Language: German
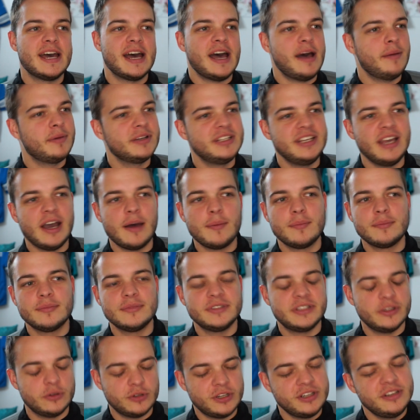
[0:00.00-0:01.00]
Aber die
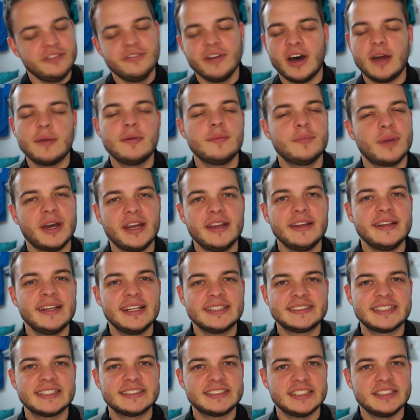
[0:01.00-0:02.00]
haben, oder die waren beide in
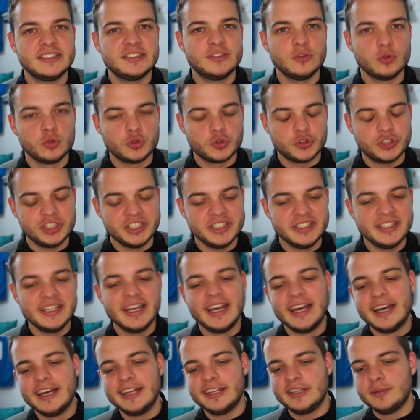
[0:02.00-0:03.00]
letzter Zeit so still,
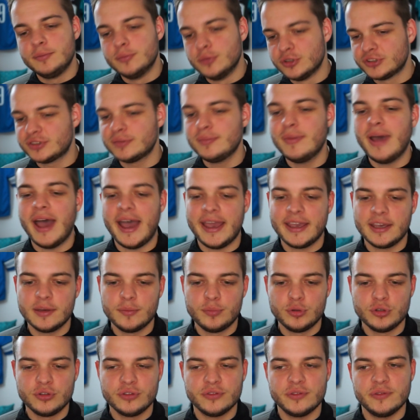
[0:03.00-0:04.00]
die müssen mehr
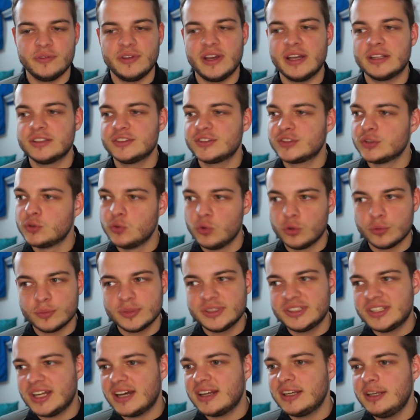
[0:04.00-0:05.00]
eingebunden werden. Zur Not
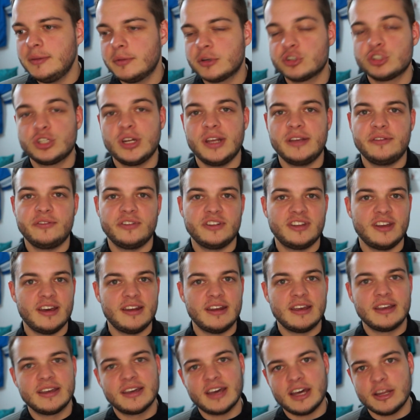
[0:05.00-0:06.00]
mit Sachen, die man schlecht
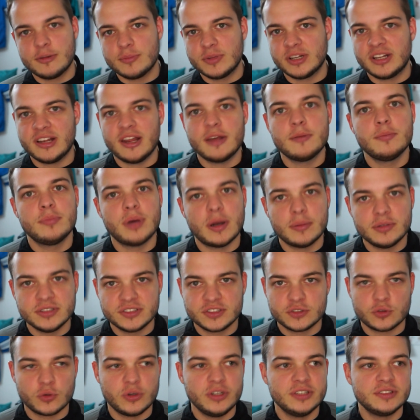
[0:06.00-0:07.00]
verteidigen kann, mit kleinen
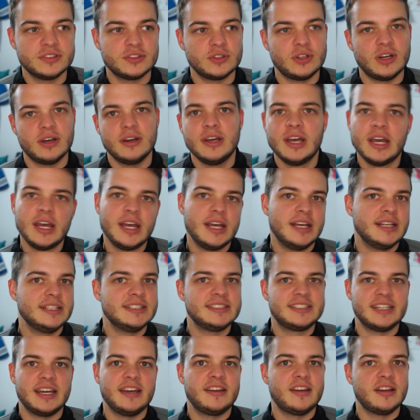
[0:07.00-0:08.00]
Bubble-Screens oder
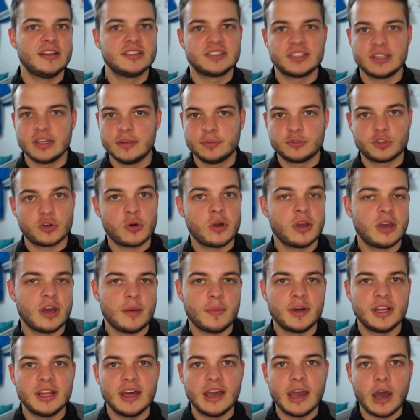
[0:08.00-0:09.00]
ein Tight End Slip Screen kann
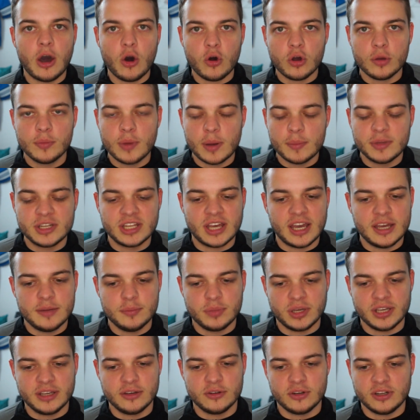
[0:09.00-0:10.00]
man da ja auch immer mit
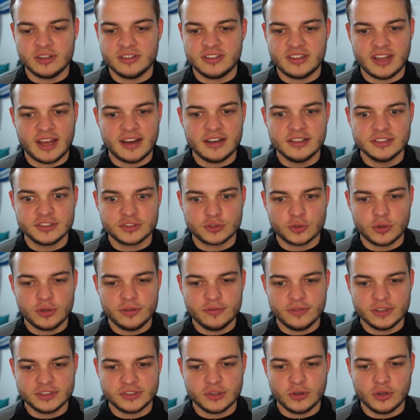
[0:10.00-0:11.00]
reinbringen oder ein Tunnel
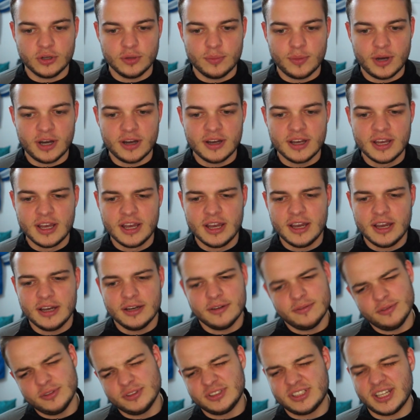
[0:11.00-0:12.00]
Screen, was auch immer.
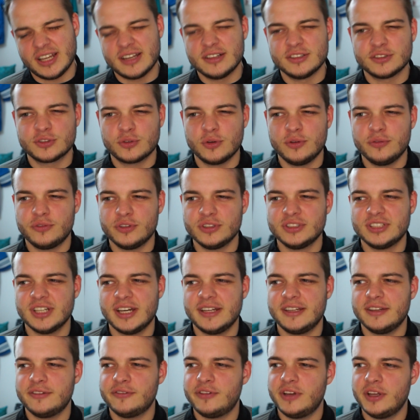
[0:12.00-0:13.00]
Und ein Tunnel Screen für ein
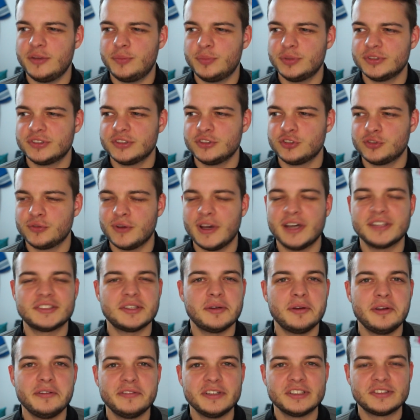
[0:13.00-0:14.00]
Tight End vielleicht ein bisschen schwer ist,
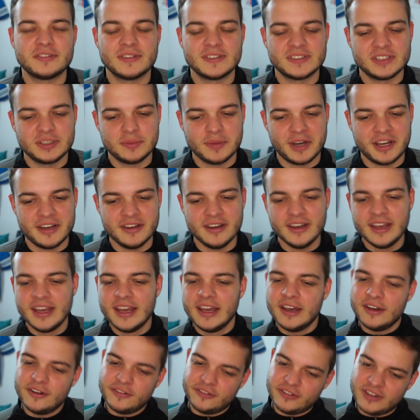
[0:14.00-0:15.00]
aber ihr wisst, was ich meine.
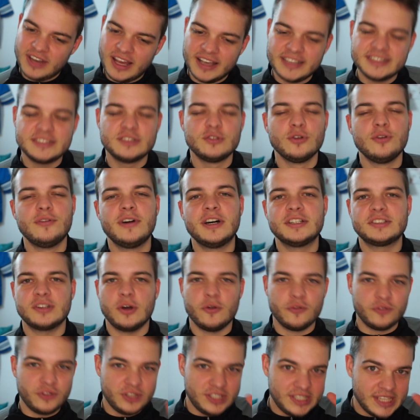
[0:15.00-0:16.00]
Vielleicht sowas,
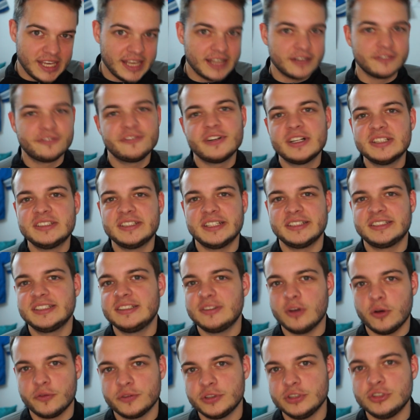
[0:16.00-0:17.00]
auf jeden Fall setze
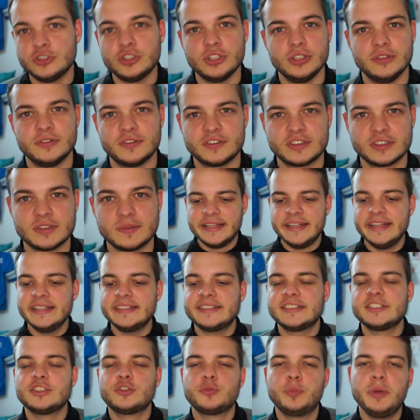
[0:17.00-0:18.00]
ich auf die Chiefs.
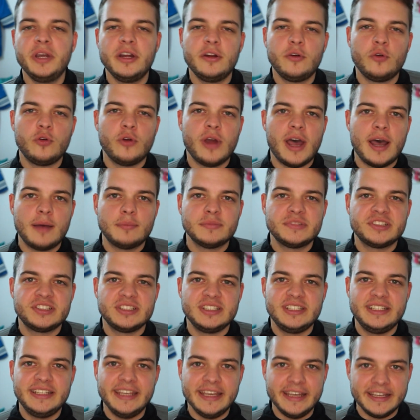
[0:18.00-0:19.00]
Nächstes Spiel: Rams
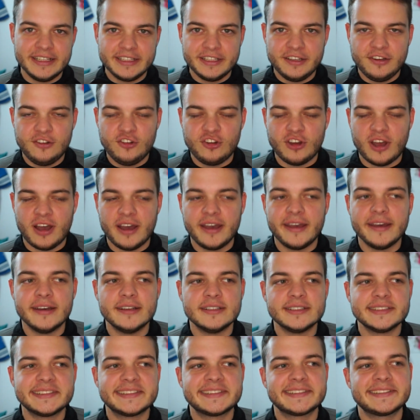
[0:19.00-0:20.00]
gegen die
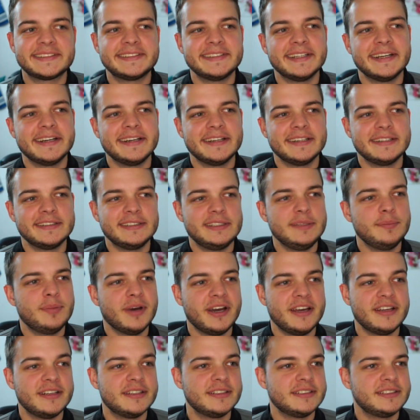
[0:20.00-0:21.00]
Giants. Äh, die
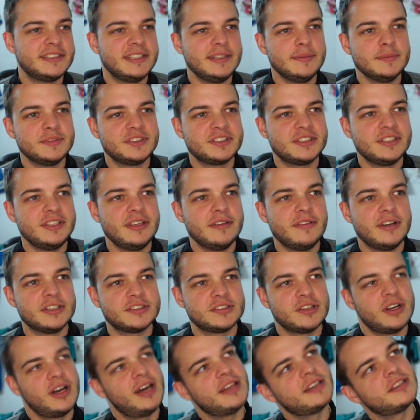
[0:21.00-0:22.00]
beiden Teams, die jeweils
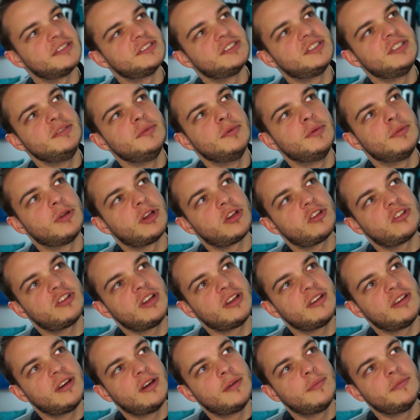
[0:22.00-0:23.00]
noch ein anderes Team in der
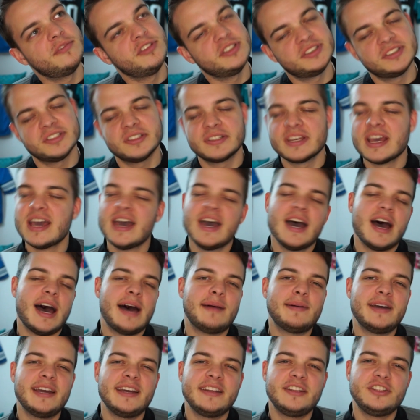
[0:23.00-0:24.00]
Stadt haben. Witzig.
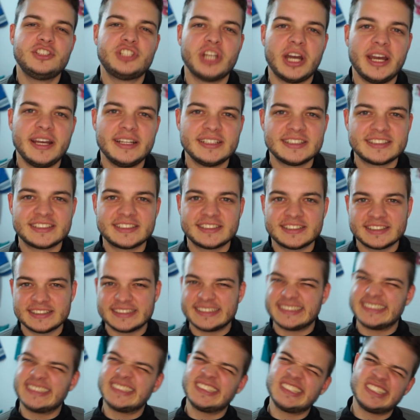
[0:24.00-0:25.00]
Aber ja, die Giants
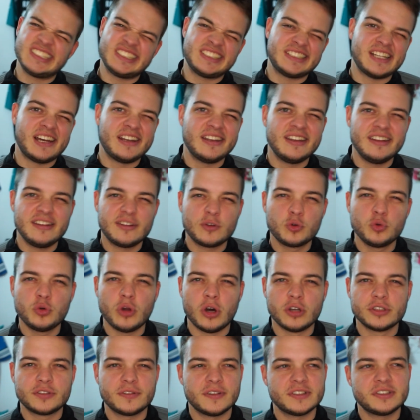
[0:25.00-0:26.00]
sahen nicht gut
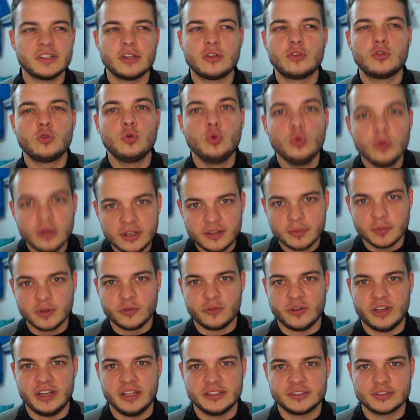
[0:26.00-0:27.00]
aus, was natürlich mit
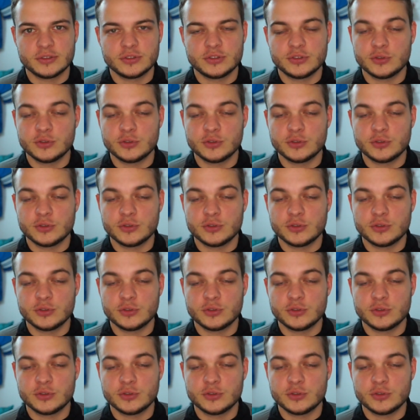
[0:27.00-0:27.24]
Verletzungen